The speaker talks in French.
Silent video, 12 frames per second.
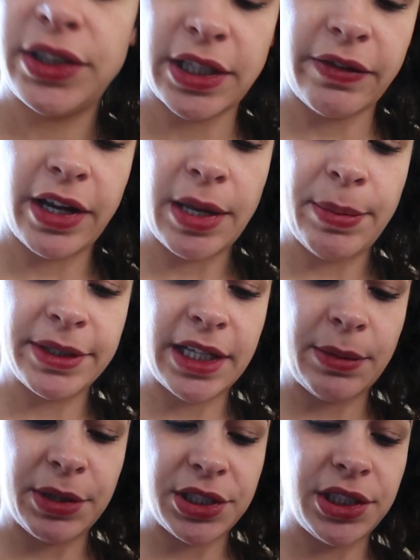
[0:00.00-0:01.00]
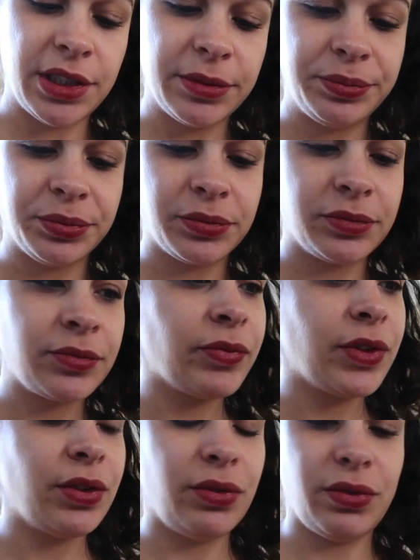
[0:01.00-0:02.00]
si, ça va, elle passe à la machine.
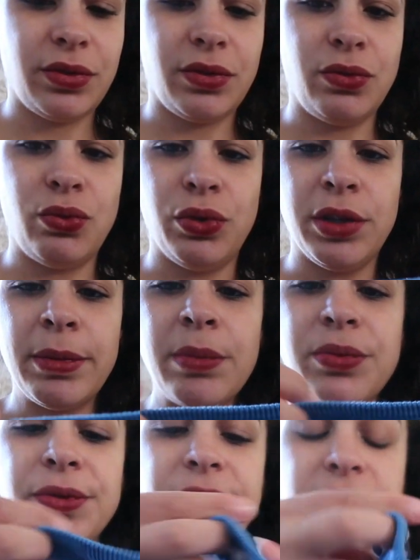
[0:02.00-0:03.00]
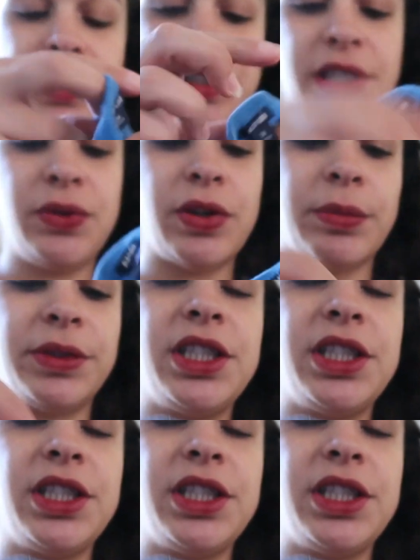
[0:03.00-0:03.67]
Oui, ma puce. J'ai eu un